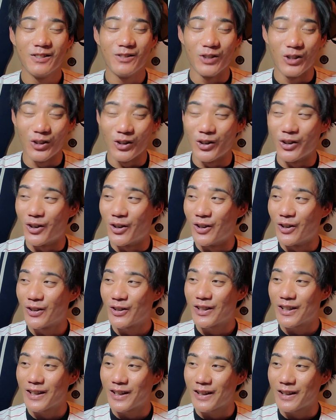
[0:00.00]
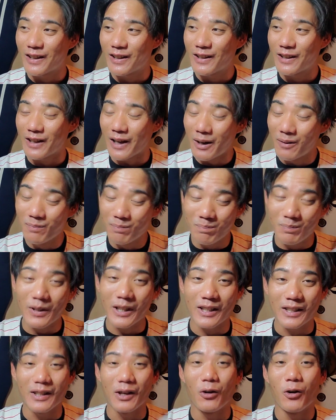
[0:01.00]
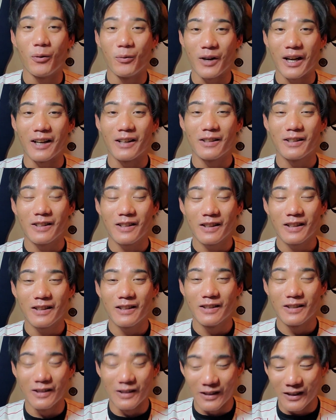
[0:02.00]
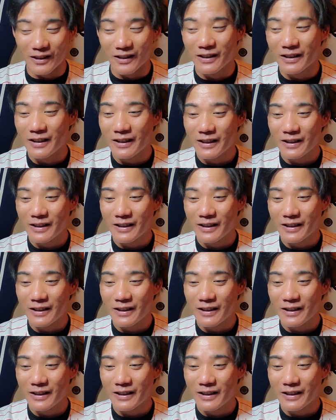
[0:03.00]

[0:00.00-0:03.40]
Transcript: もう完璧なホームランうん